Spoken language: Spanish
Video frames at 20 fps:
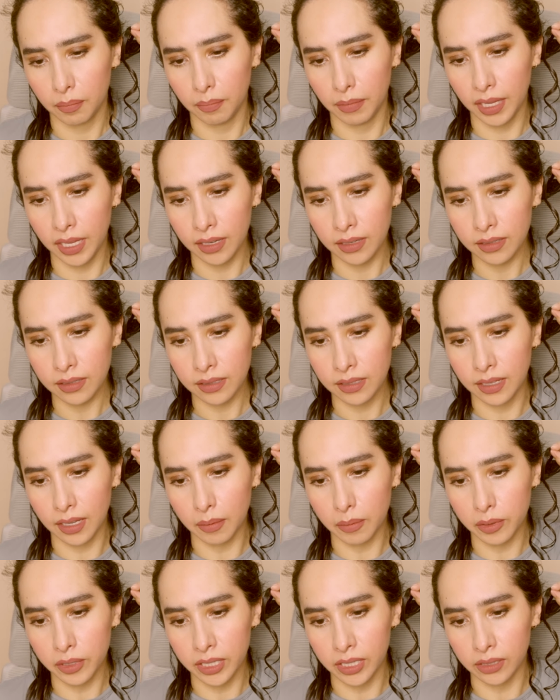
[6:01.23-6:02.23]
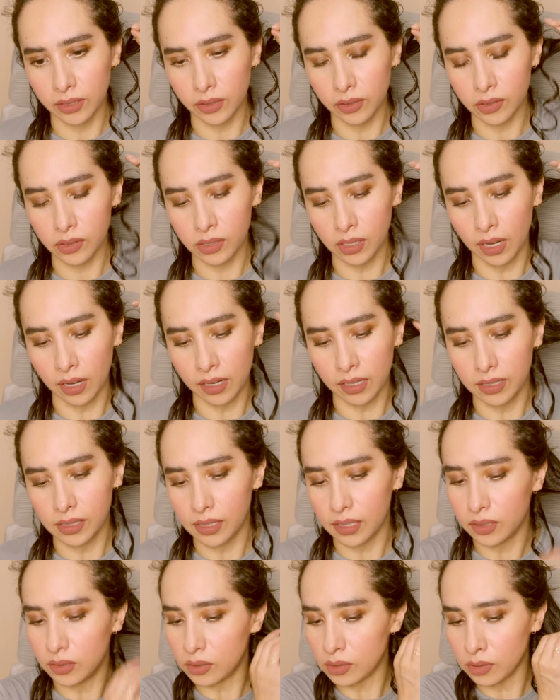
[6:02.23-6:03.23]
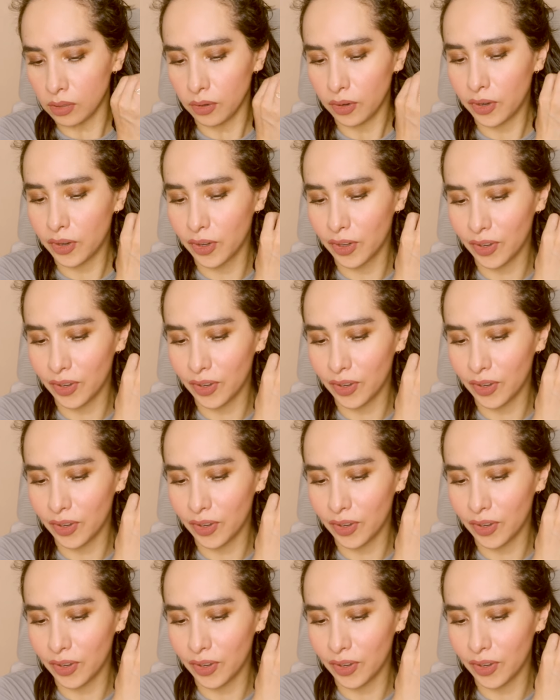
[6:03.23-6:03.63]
Vean qué bonitos risitos logro